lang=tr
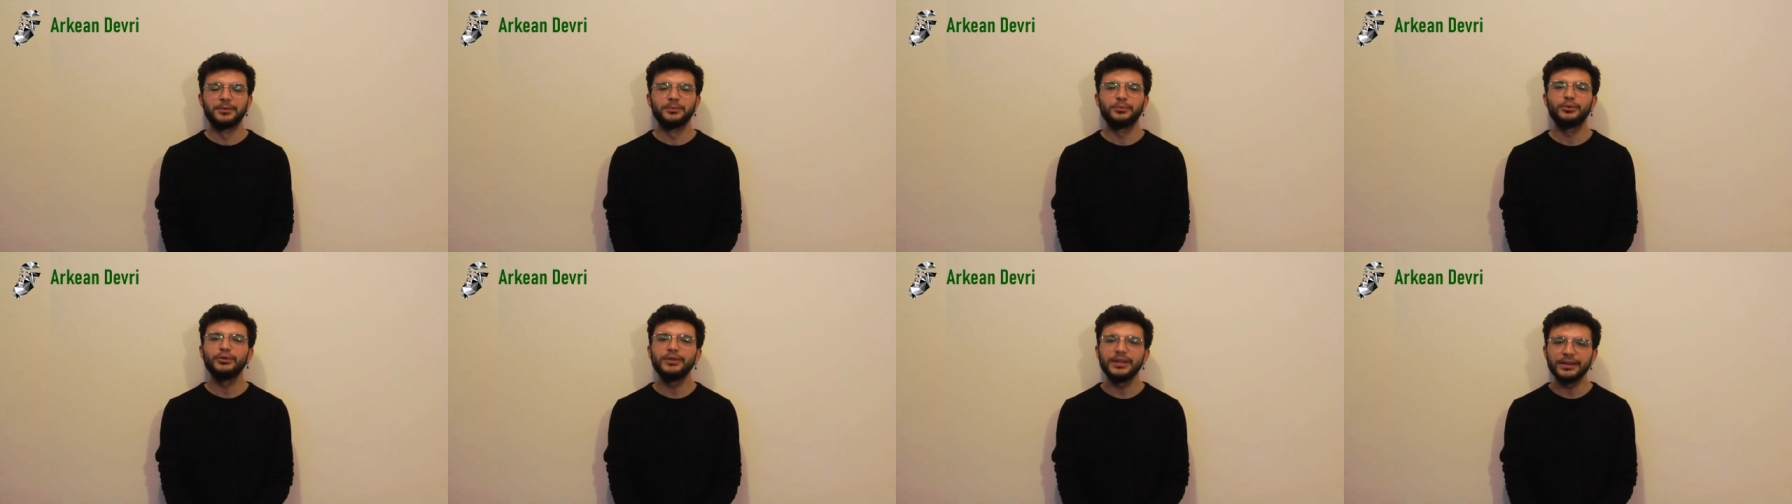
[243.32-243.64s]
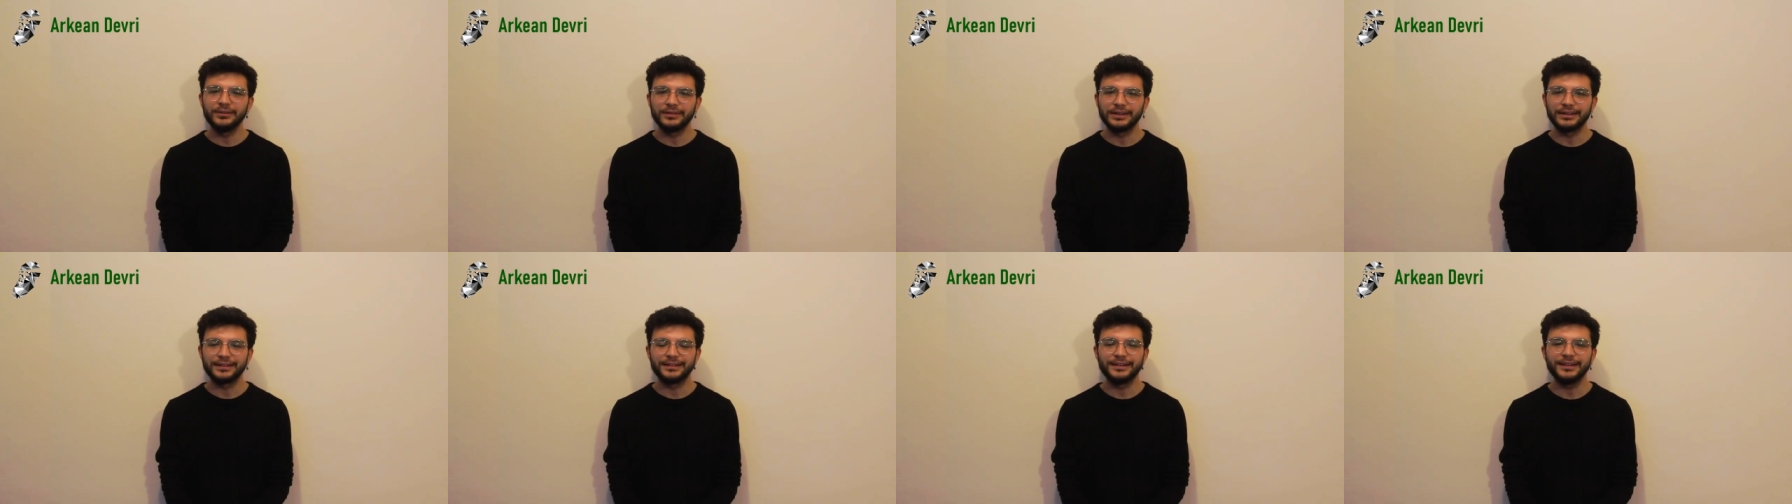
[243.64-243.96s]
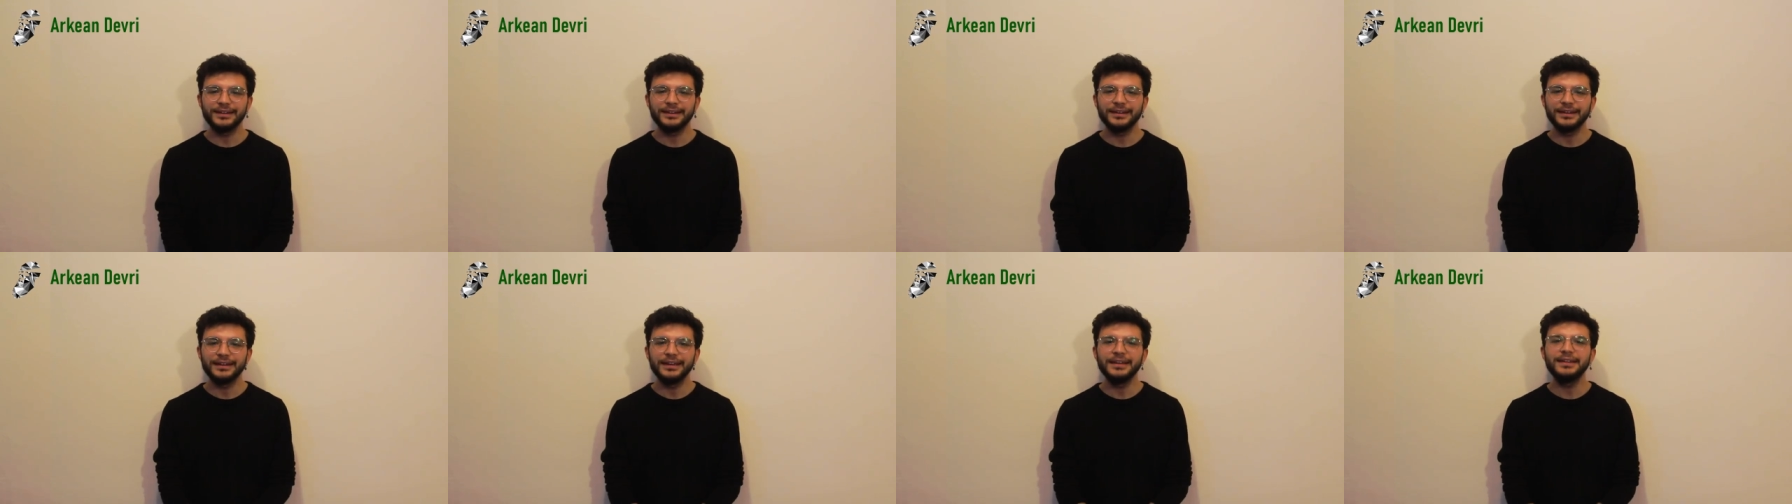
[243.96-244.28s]
Bu
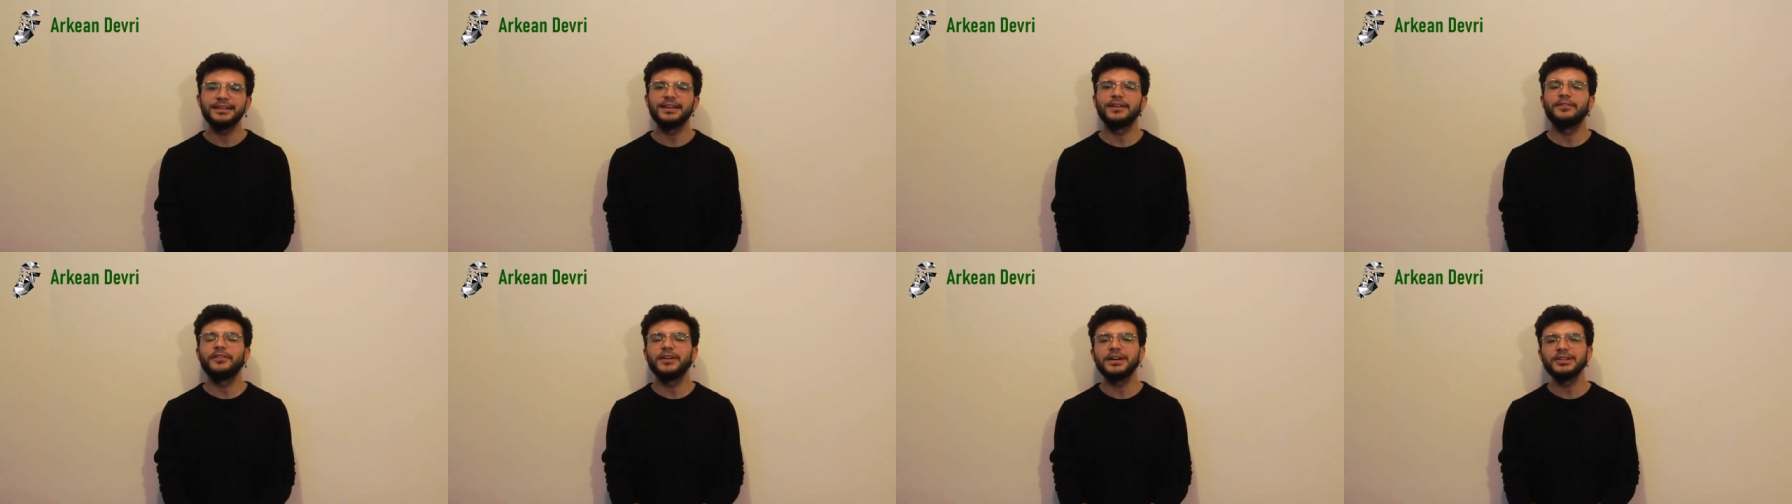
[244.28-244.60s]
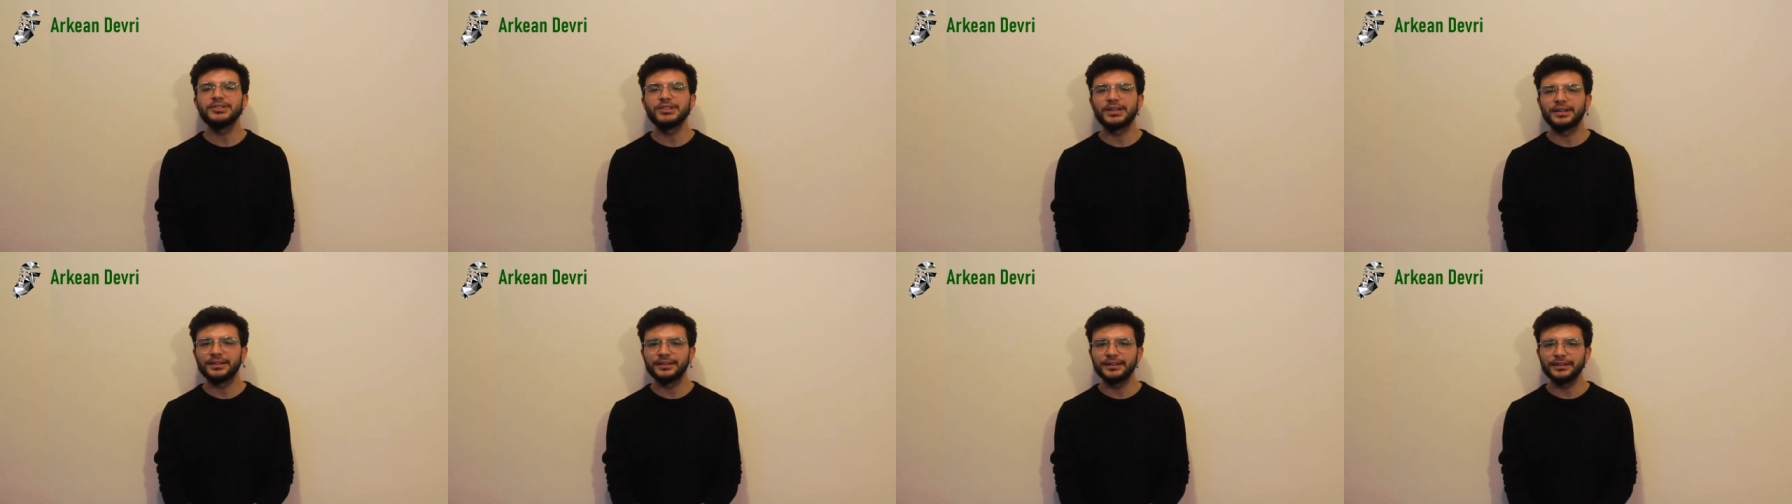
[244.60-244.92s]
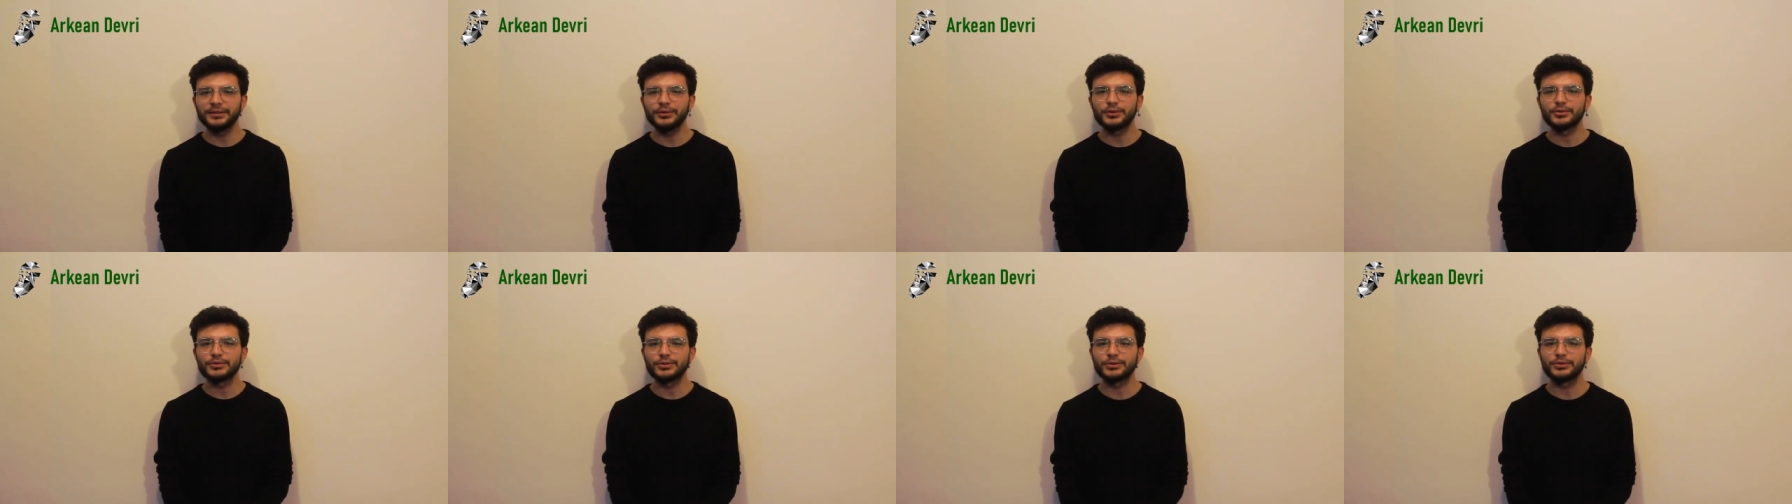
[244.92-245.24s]
devirde ilk defa
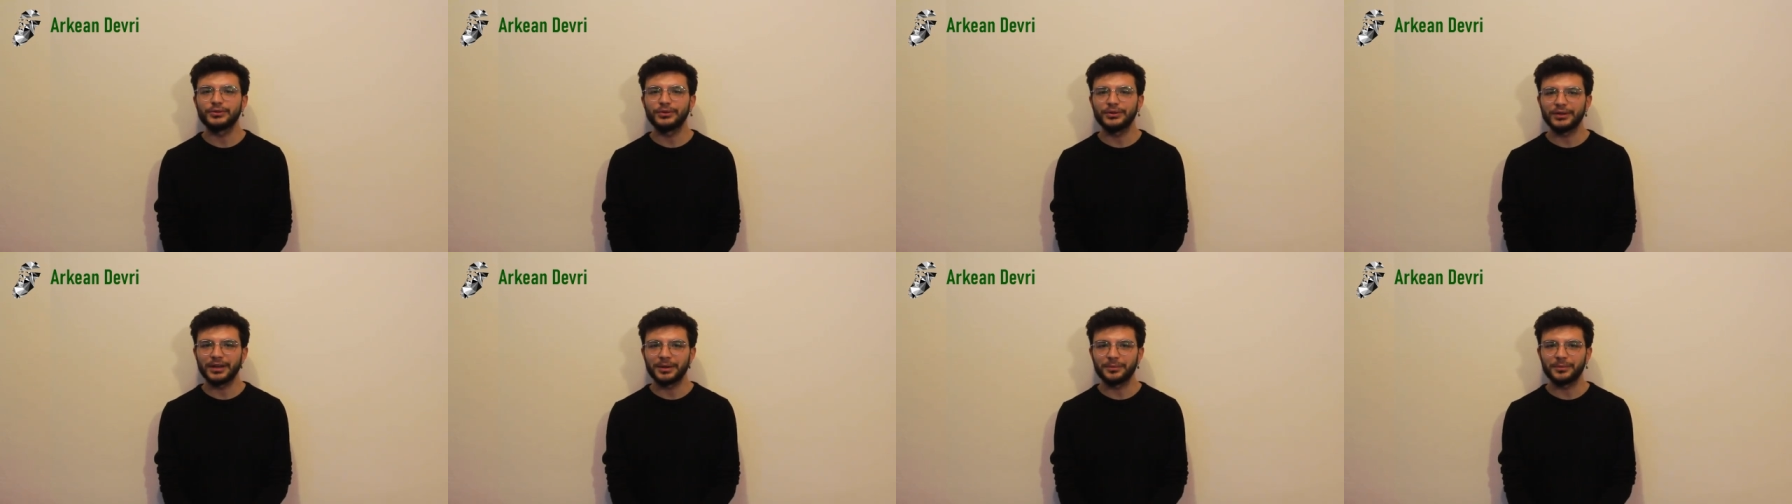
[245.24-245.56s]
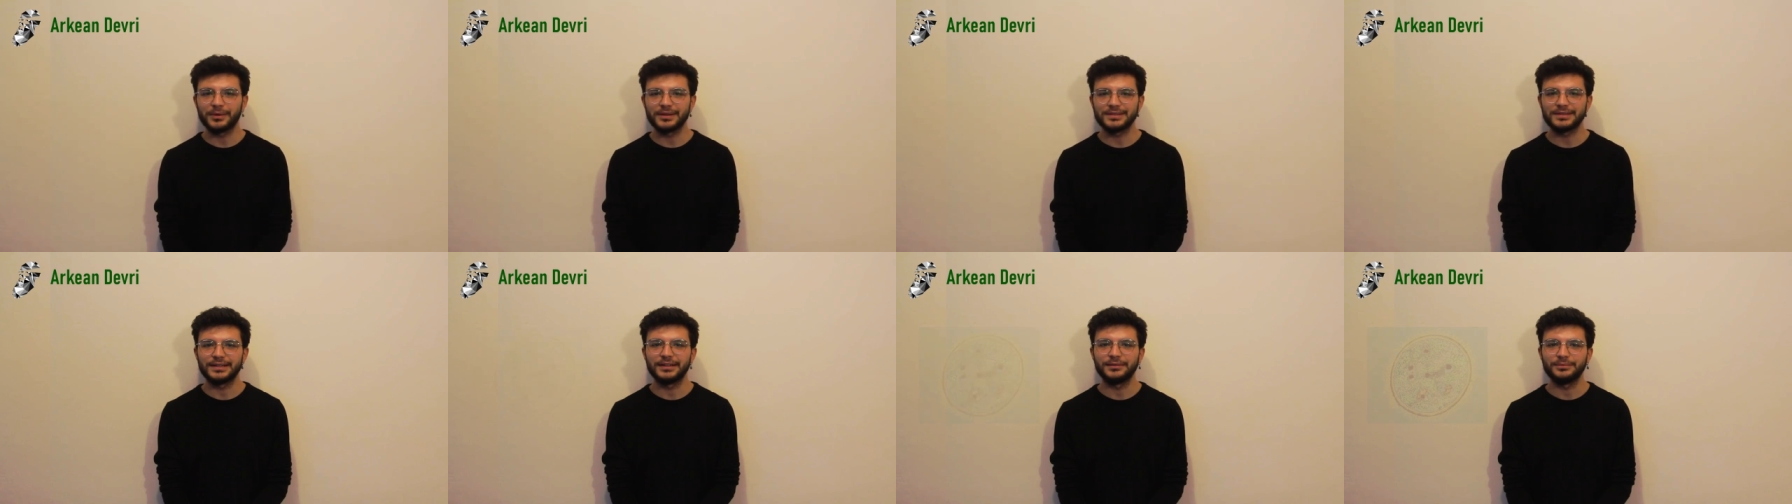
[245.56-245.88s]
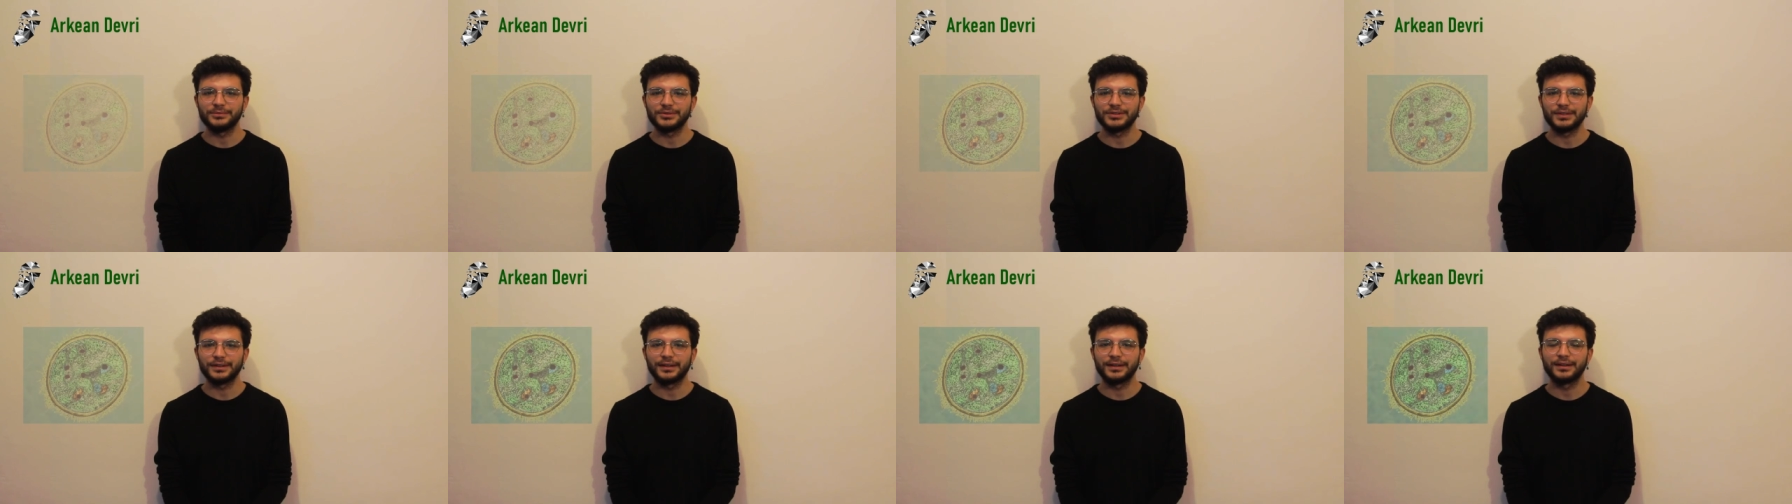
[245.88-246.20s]
canlıların gözüktüğünden
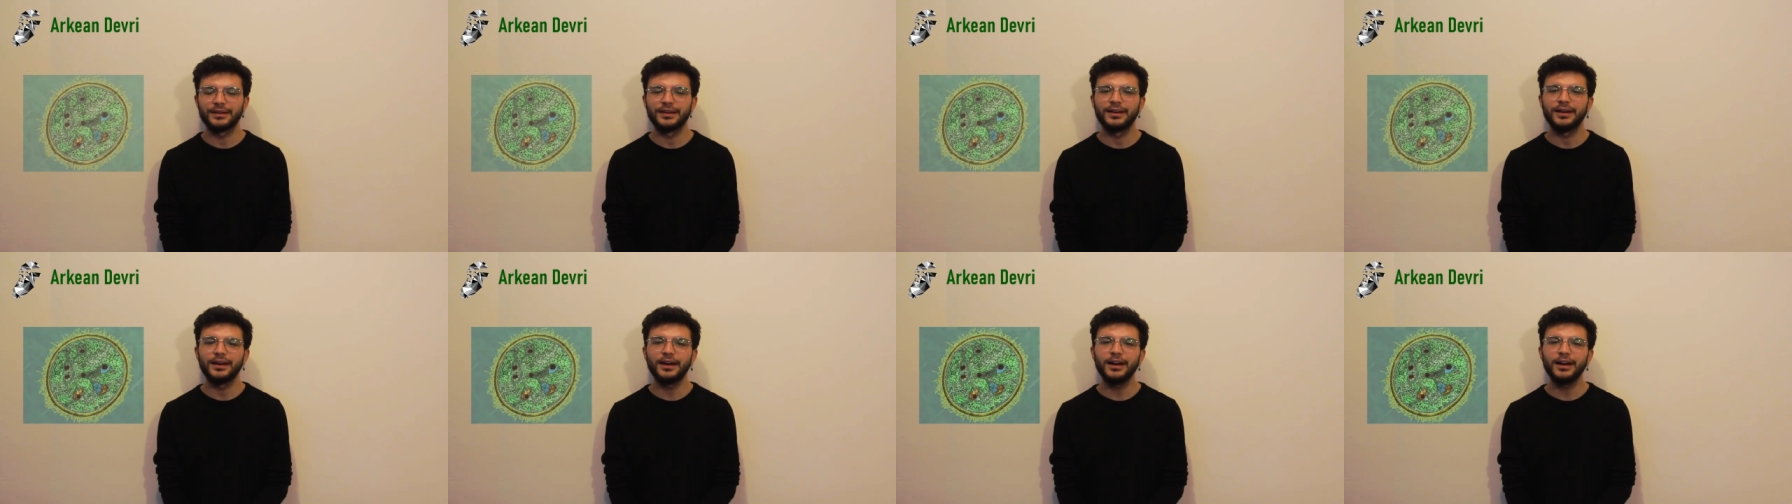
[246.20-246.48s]
bahsetmiştik.